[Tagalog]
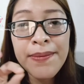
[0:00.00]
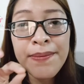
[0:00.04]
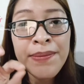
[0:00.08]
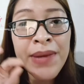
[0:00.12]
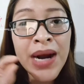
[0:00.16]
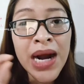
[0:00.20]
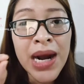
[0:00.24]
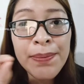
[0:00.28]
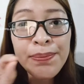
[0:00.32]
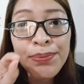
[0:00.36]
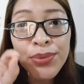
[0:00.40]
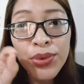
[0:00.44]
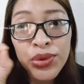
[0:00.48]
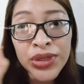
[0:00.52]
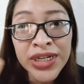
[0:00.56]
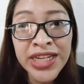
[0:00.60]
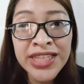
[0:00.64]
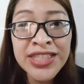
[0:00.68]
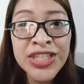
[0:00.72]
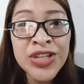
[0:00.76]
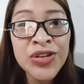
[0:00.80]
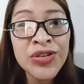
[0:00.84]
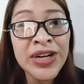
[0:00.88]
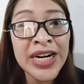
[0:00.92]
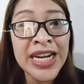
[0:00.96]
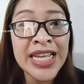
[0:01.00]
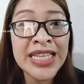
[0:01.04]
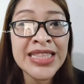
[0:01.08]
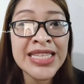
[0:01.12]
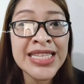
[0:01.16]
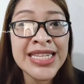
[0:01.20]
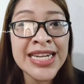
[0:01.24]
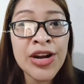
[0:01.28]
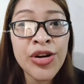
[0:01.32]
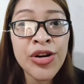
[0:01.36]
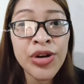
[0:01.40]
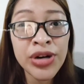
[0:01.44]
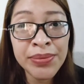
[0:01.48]
mga punit yung
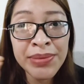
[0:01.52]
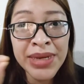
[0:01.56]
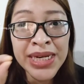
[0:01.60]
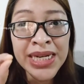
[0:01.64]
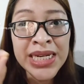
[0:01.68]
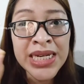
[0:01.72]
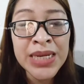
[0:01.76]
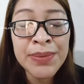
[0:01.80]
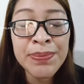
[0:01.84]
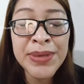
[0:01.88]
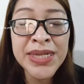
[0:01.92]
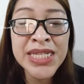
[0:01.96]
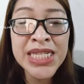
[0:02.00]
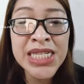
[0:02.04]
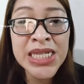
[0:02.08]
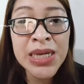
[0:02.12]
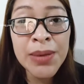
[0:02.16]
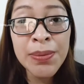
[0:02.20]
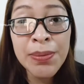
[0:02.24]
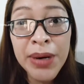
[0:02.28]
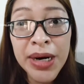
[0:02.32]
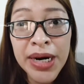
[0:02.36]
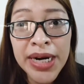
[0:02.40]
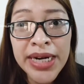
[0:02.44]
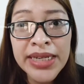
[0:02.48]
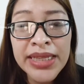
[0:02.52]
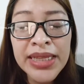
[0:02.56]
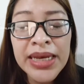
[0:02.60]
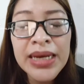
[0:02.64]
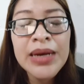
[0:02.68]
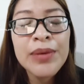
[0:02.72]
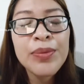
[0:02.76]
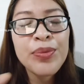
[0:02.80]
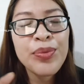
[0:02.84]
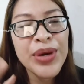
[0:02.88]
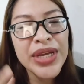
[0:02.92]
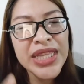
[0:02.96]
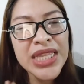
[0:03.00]
retina or maninipis na part,
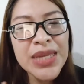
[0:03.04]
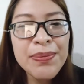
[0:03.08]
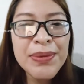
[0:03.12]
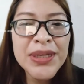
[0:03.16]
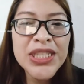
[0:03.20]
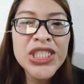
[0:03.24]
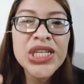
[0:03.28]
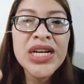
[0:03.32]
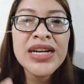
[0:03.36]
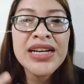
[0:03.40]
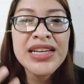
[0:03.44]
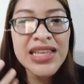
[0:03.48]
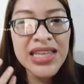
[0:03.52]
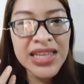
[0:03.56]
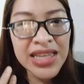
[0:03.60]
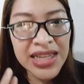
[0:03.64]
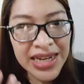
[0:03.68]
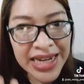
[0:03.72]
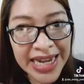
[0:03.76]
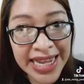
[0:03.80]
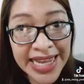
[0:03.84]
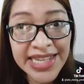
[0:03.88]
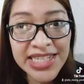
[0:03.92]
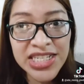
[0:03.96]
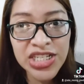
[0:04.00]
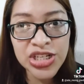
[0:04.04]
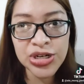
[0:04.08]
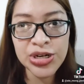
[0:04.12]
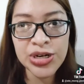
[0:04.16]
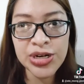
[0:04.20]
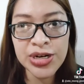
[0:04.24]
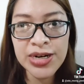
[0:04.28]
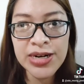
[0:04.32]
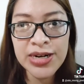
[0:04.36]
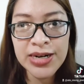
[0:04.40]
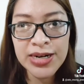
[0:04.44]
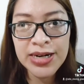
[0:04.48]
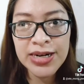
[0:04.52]
pwede pa siyang
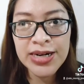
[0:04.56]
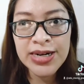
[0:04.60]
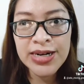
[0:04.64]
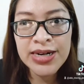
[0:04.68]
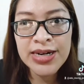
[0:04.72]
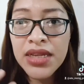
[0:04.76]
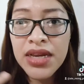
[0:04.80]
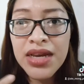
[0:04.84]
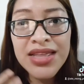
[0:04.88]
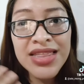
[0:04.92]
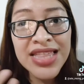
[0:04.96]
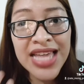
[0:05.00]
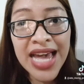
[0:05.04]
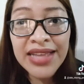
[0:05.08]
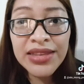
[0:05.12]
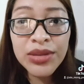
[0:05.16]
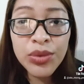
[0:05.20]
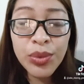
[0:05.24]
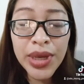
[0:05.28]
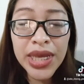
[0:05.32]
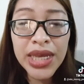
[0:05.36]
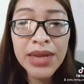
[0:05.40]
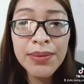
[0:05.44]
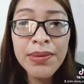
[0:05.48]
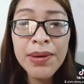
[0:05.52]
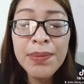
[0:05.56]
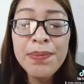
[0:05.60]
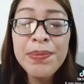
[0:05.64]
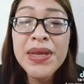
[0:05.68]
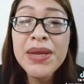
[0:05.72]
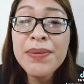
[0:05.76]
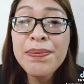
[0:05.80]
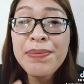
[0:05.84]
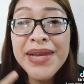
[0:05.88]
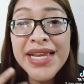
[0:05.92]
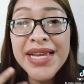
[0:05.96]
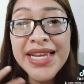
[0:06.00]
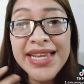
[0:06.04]
i-laser. That way,
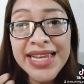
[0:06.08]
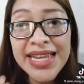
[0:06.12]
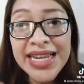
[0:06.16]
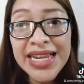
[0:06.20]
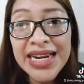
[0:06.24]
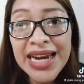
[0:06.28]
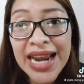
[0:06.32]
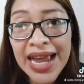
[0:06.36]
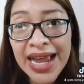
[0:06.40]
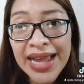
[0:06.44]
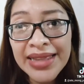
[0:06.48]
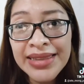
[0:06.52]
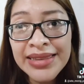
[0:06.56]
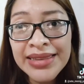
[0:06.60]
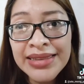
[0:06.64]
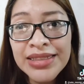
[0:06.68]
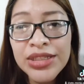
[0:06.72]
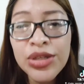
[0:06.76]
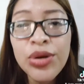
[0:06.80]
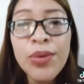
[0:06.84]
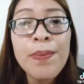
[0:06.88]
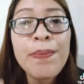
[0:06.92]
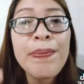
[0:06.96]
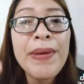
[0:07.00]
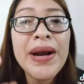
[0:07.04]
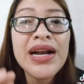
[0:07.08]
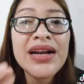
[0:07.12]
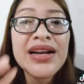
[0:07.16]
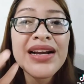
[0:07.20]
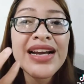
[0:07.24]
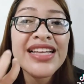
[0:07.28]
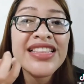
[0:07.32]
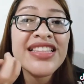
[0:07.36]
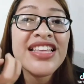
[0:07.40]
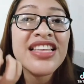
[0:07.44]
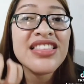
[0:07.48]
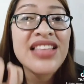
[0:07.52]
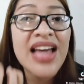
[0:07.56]
mapipigilan yung
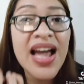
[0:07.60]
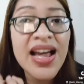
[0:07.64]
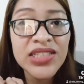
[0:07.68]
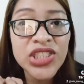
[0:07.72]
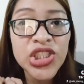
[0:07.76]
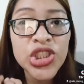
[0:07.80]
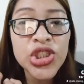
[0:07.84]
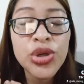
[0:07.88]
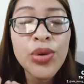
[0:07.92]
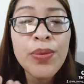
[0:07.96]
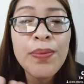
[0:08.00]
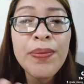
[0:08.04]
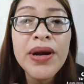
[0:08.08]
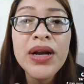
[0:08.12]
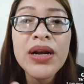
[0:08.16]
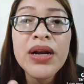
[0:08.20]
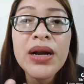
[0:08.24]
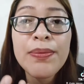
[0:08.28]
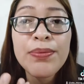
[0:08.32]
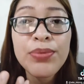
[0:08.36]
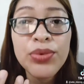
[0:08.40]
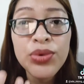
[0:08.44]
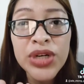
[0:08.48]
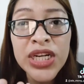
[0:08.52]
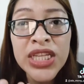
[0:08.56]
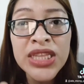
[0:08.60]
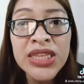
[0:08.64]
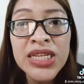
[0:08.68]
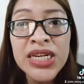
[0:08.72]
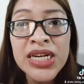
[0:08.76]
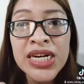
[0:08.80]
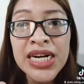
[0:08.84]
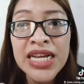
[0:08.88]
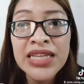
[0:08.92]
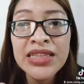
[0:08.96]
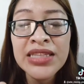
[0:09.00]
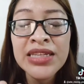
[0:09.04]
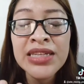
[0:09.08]
pagka-detach, yung pagkapunit
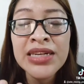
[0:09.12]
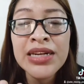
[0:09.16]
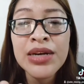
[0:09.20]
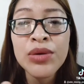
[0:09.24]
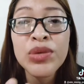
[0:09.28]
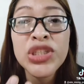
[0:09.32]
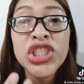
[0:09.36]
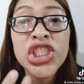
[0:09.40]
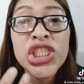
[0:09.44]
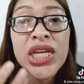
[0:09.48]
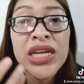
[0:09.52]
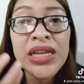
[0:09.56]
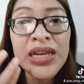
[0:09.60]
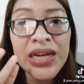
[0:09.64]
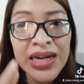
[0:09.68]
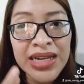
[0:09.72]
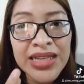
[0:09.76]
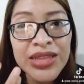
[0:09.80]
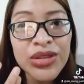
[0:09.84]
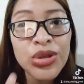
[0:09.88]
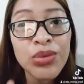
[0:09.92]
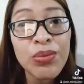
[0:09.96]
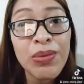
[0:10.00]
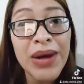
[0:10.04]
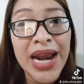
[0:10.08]
ng retina which can lead to